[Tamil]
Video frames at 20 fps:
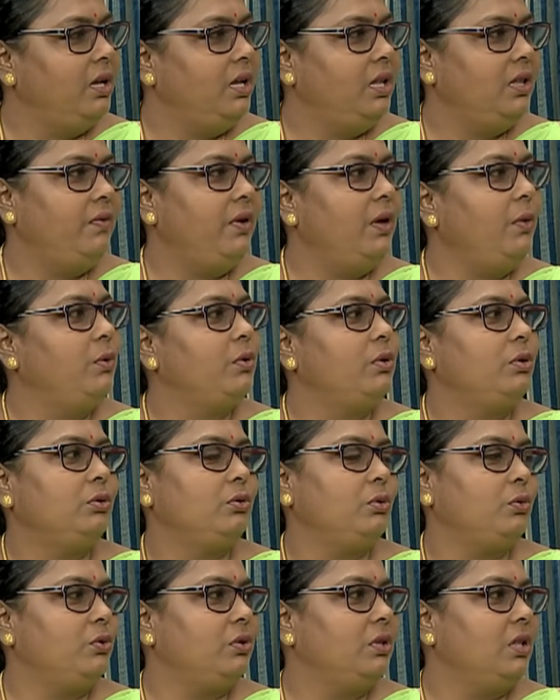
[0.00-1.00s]
இதுவே ஒரு
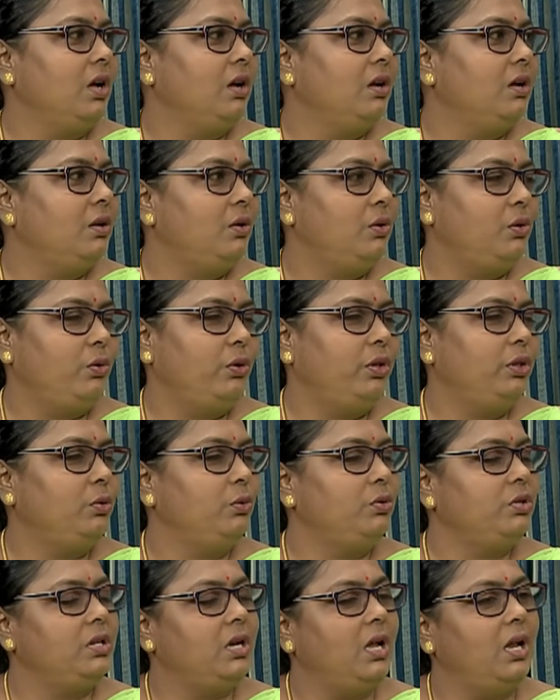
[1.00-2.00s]
தொற்று தான் நோய்
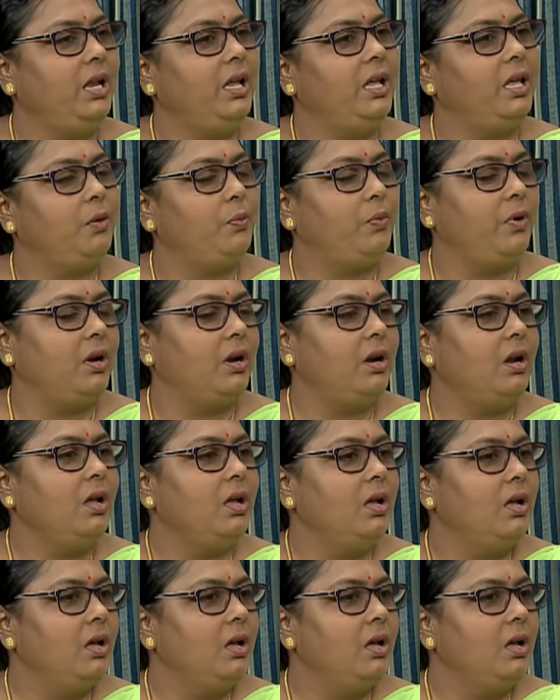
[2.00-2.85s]
தொற்றுனால ஏற்படுற